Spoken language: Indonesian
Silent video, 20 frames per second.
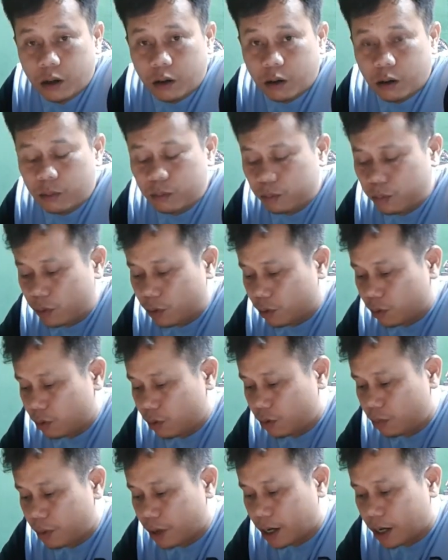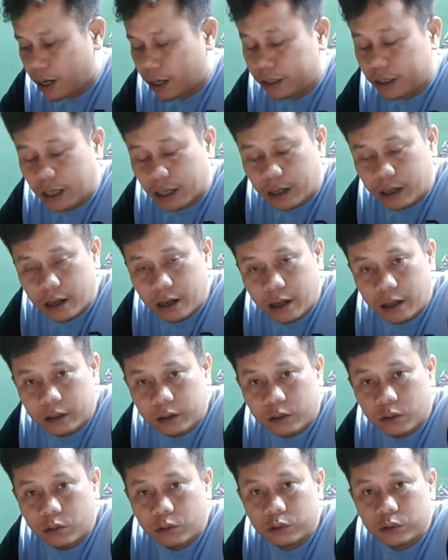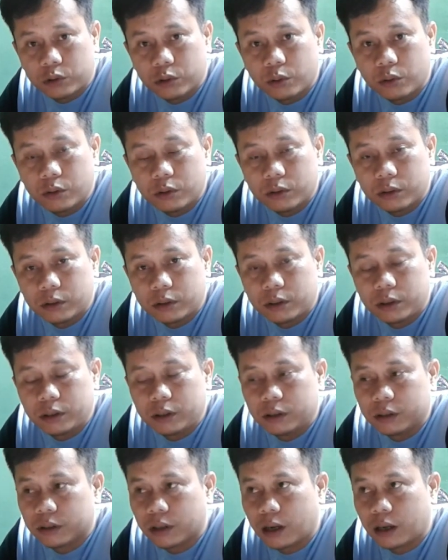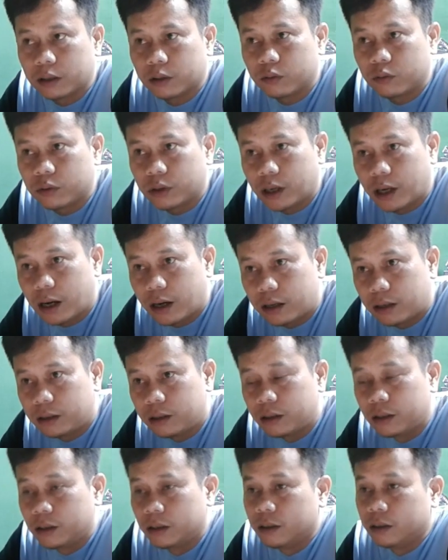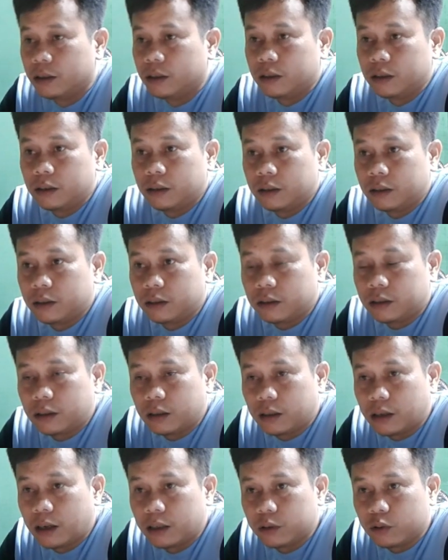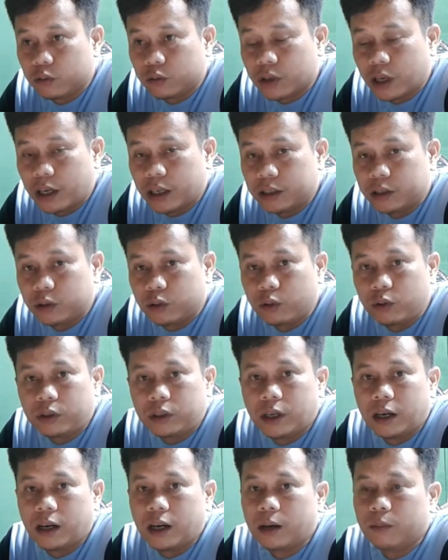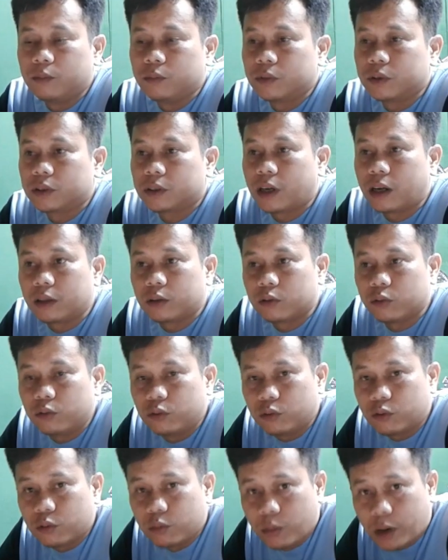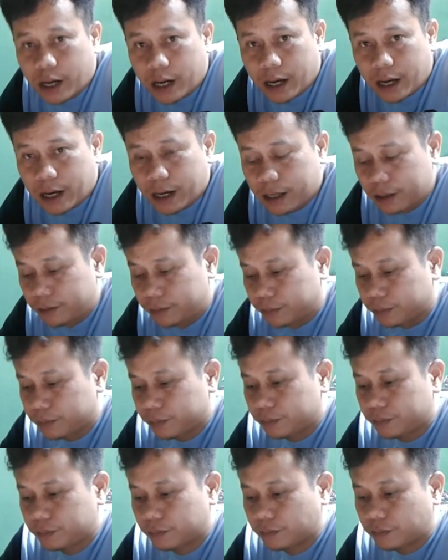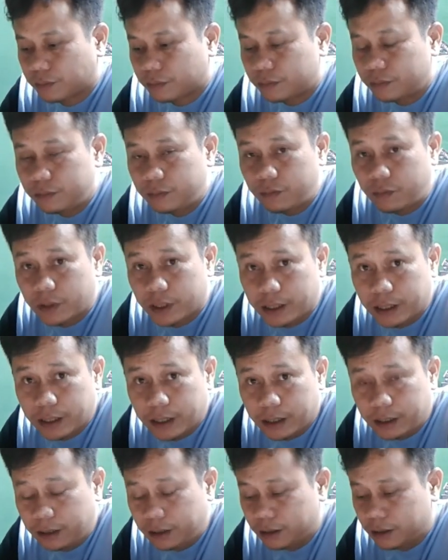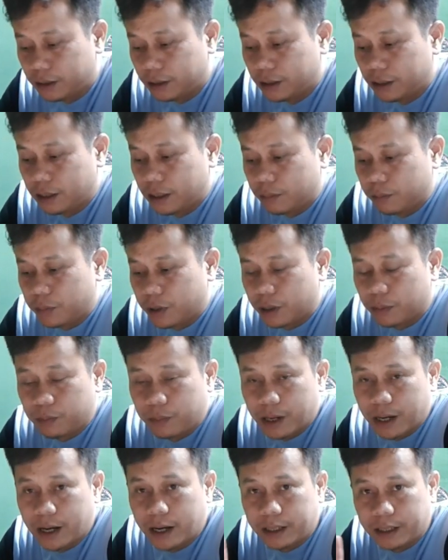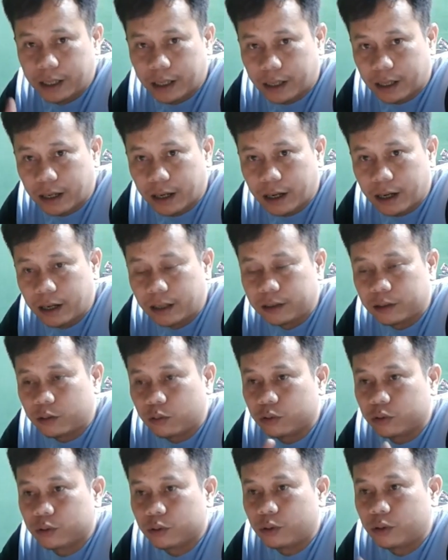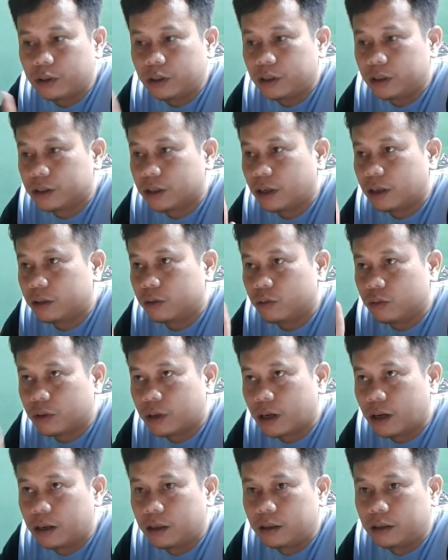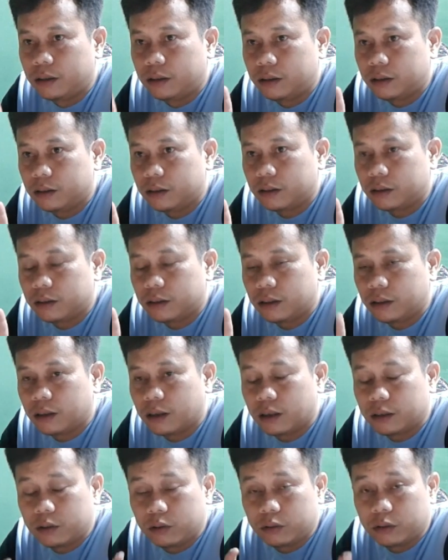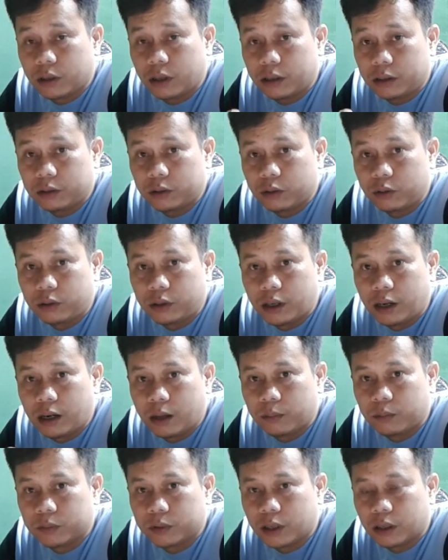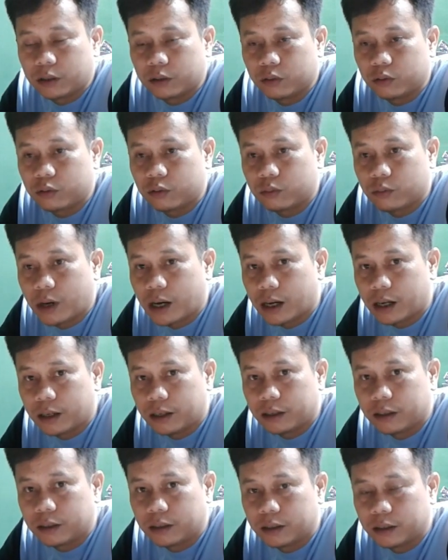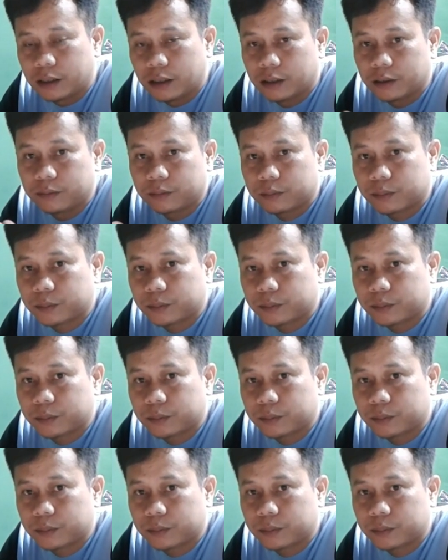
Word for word: Om Bro bahayakah terucuk disatukan dengan cucak ejo dalam satu rumah ya berbahayakah terucuk disatukan dengan cucak ejo dalam satu rumah nah